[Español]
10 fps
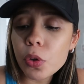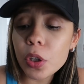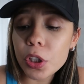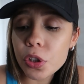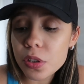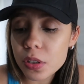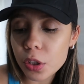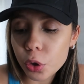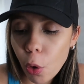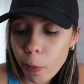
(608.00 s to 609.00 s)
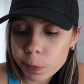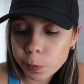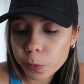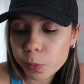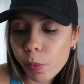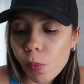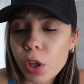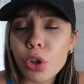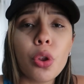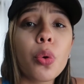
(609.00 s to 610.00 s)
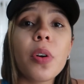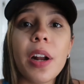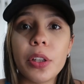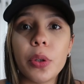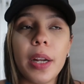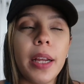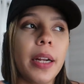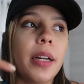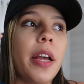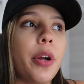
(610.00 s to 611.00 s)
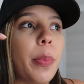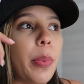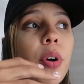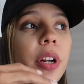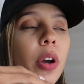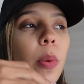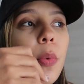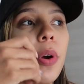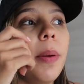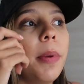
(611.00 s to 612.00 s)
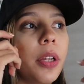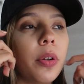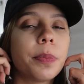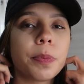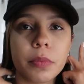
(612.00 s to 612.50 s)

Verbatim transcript: Cuando el niño se sentó, yo duré un rato en, en el cajero, porque como él vino